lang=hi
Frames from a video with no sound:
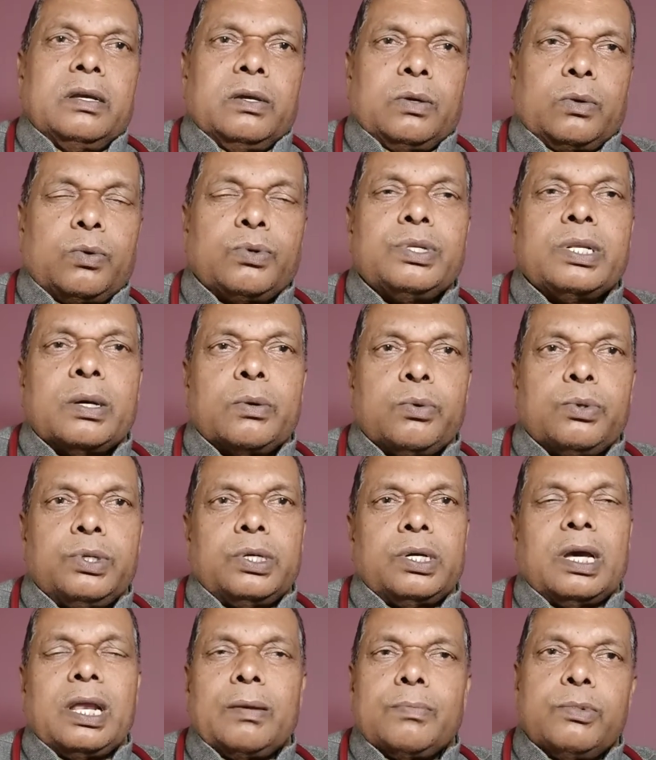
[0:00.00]
कुछ ना
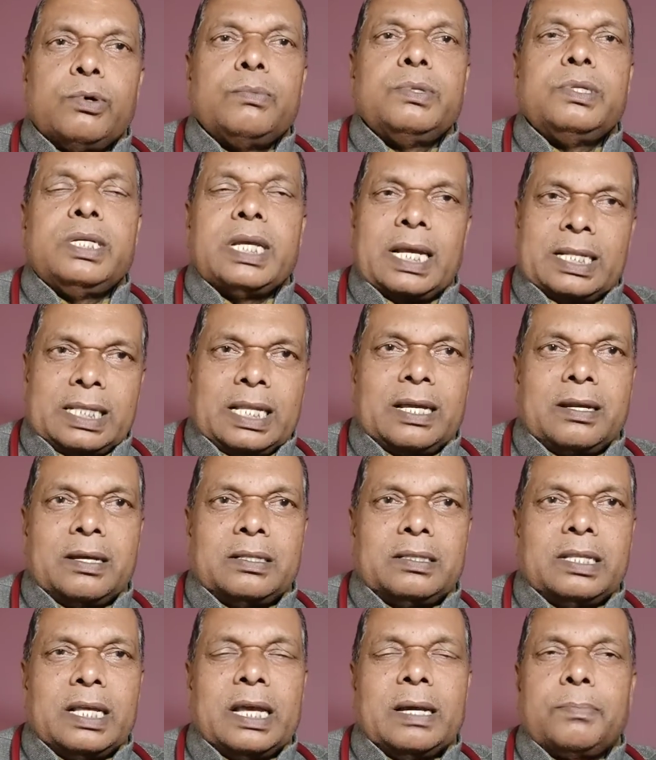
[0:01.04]
कुछ अल्बुमिन जाता
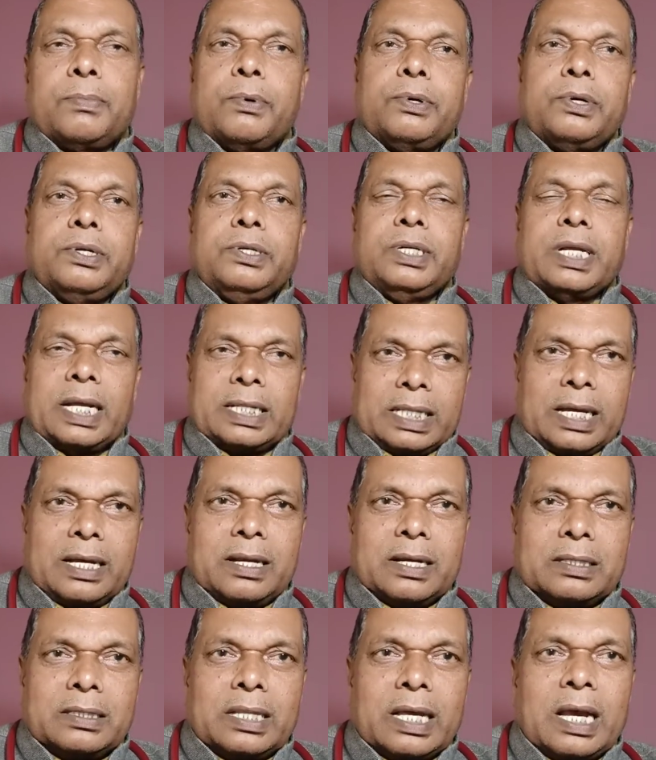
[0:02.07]
रहता है प्रोटीन जाता
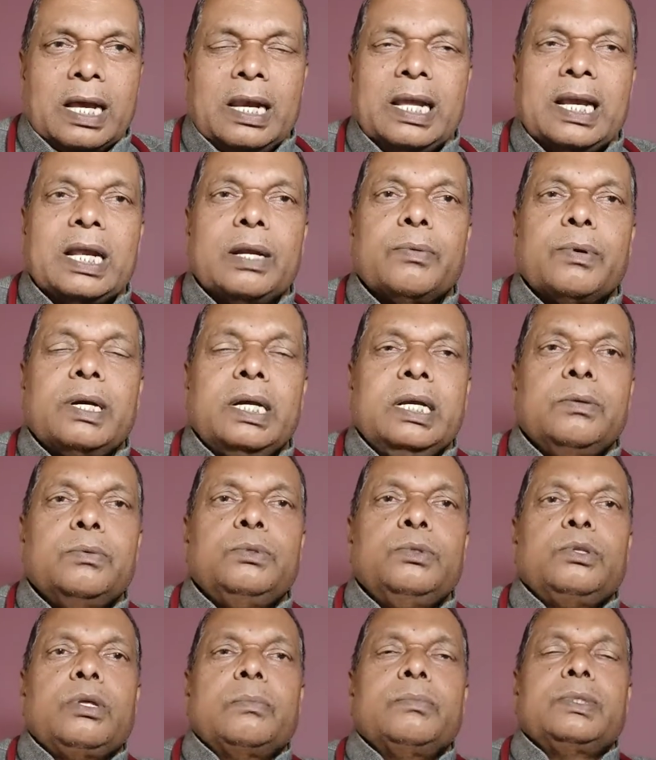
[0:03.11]
रहता है लेकिन वह
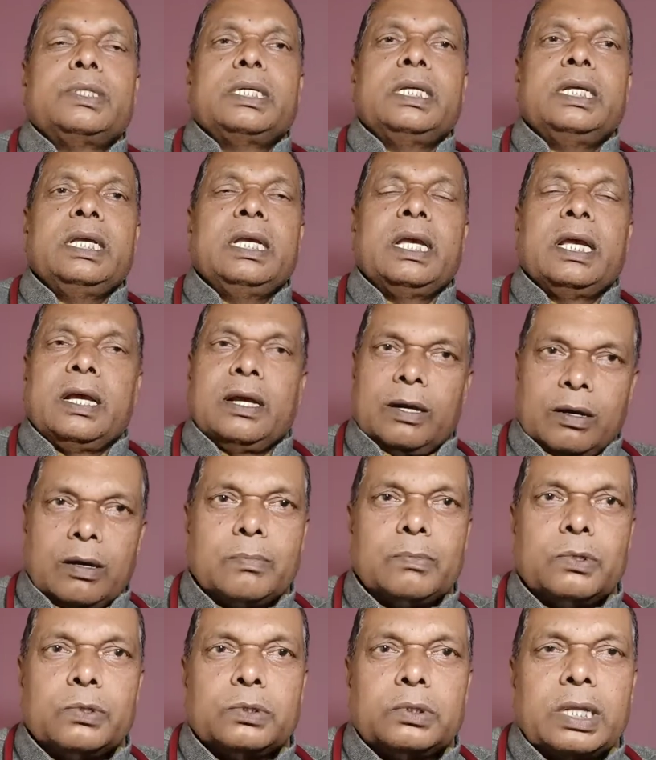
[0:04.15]
न्यूनतम से कम
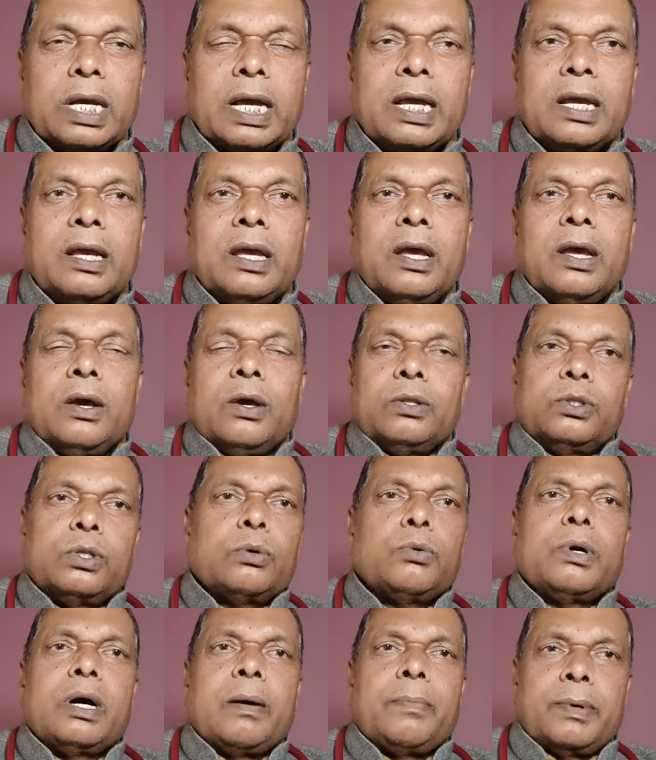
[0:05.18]
होता है तो
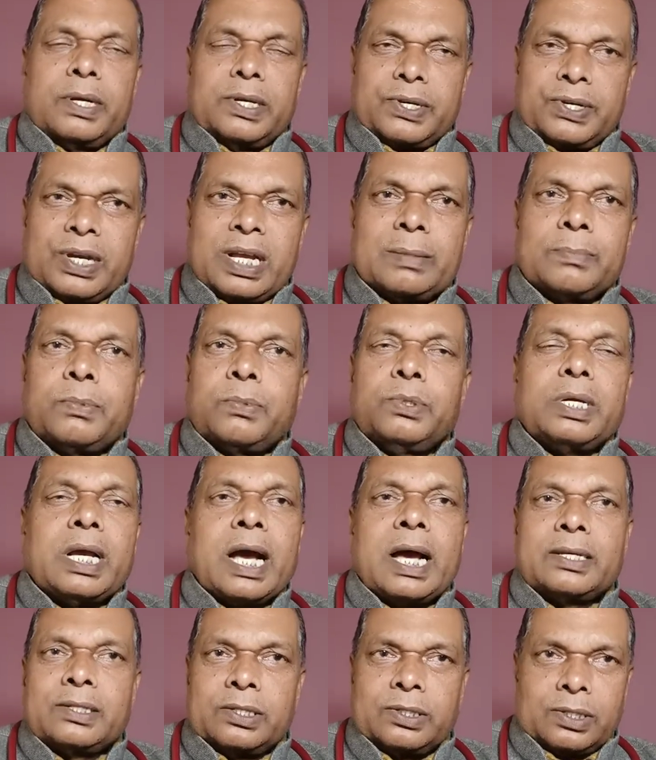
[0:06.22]
वह आपके सेहत पर
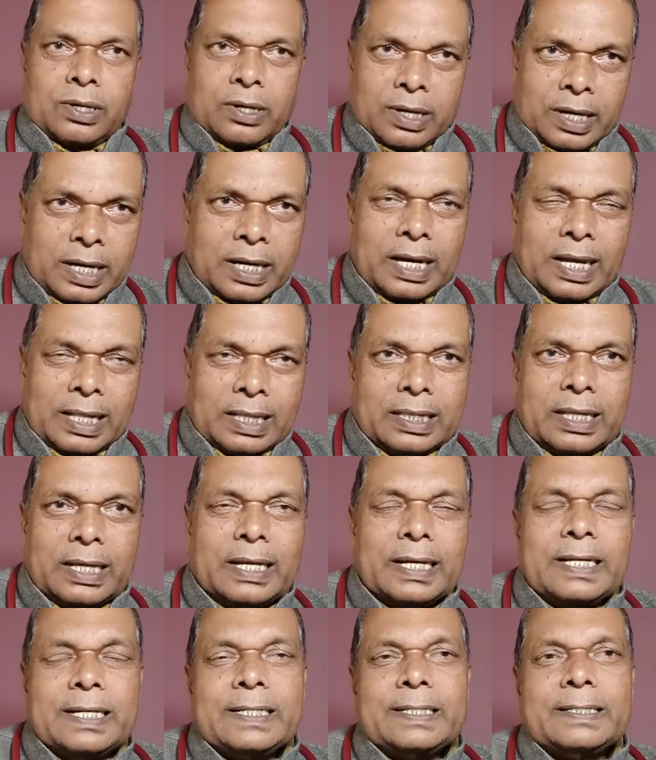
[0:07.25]
खास असर नहीं डालता है